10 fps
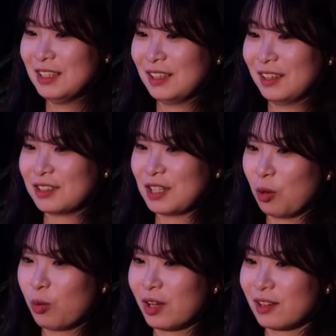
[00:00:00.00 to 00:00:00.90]
чтобы
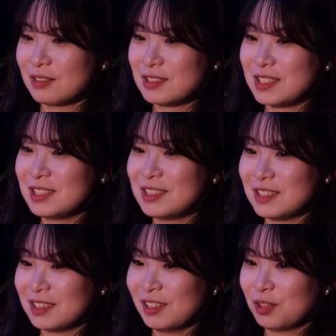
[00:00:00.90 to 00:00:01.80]
быть спокойнее в
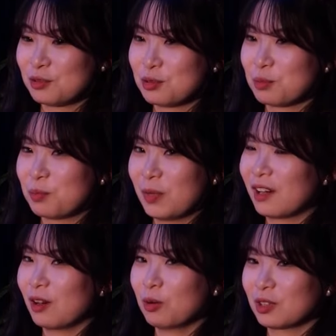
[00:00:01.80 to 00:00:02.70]
течение
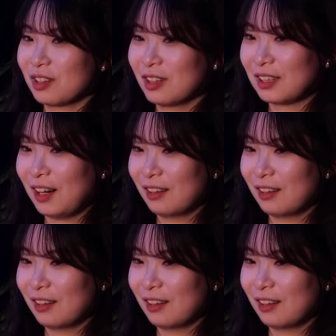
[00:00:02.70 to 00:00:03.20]
дальнейшего урока.